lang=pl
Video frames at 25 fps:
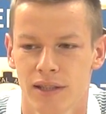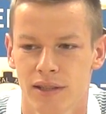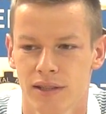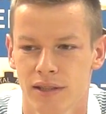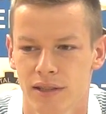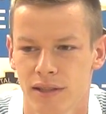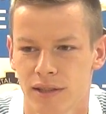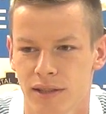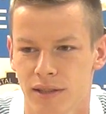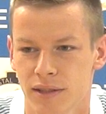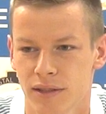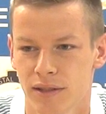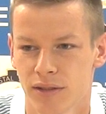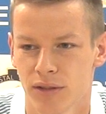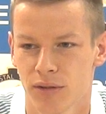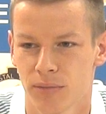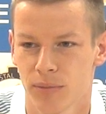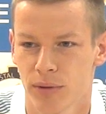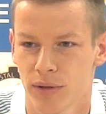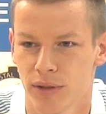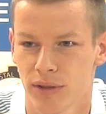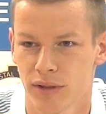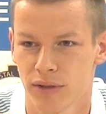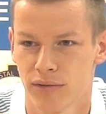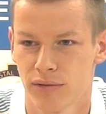I no,
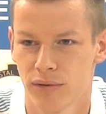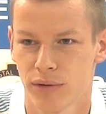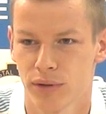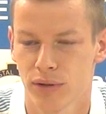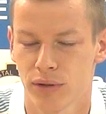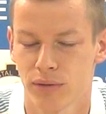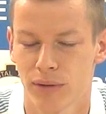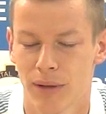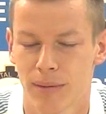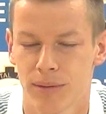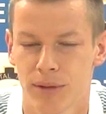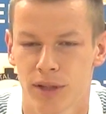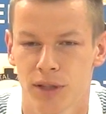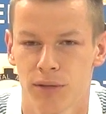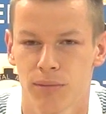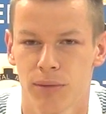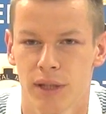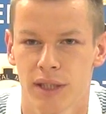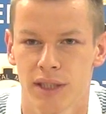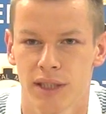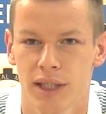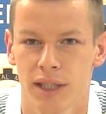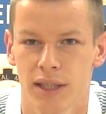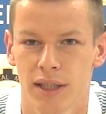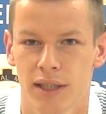po tych dwóch słabszych
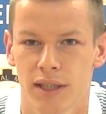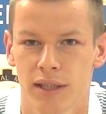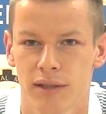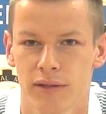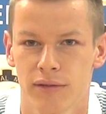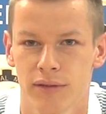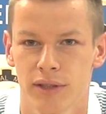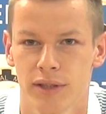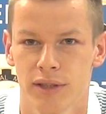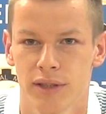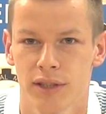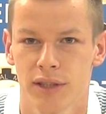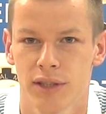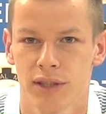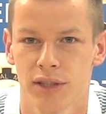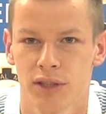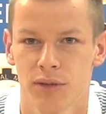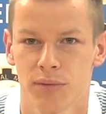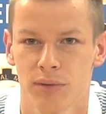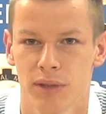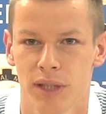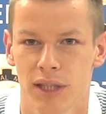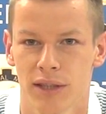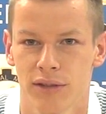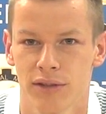meczach wszyscy
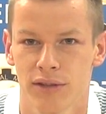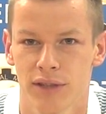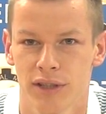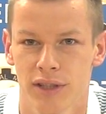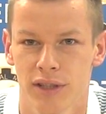liczymy na to,